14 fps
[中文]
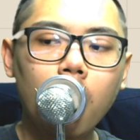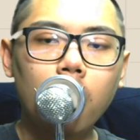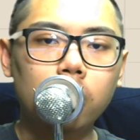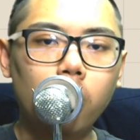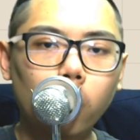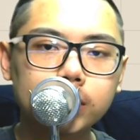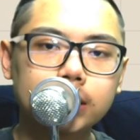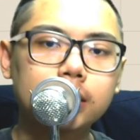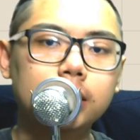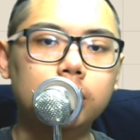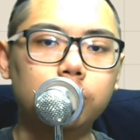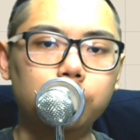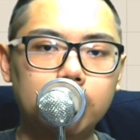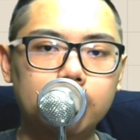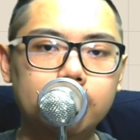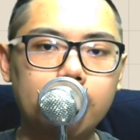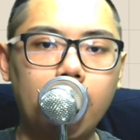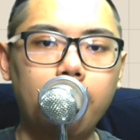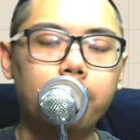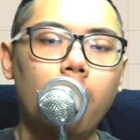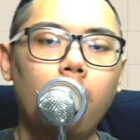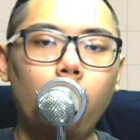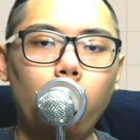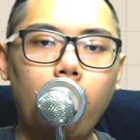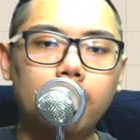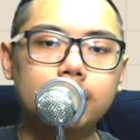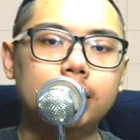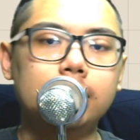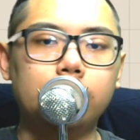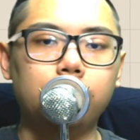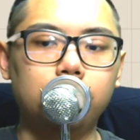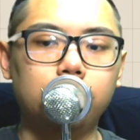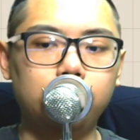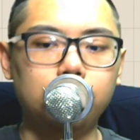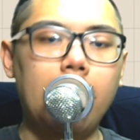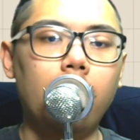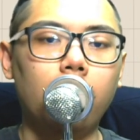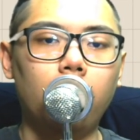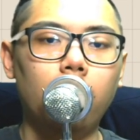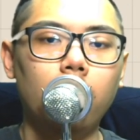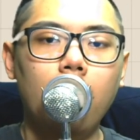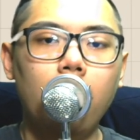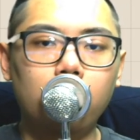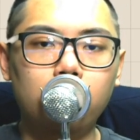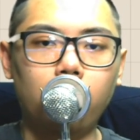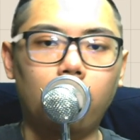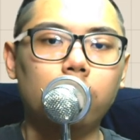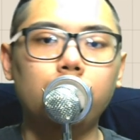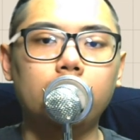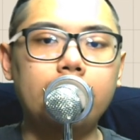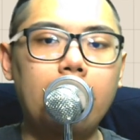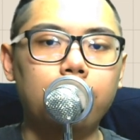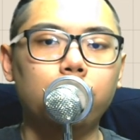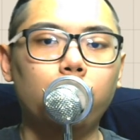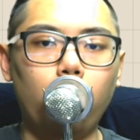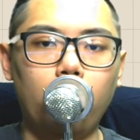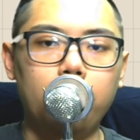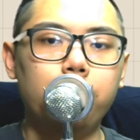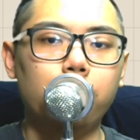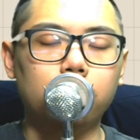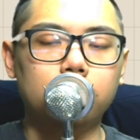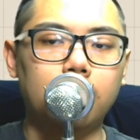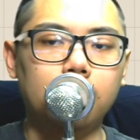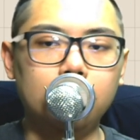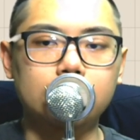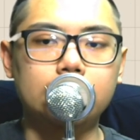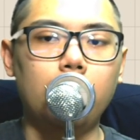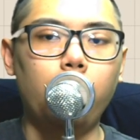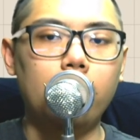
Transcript: 融资持续增加，外资持续加空，融券大幅度回补等等相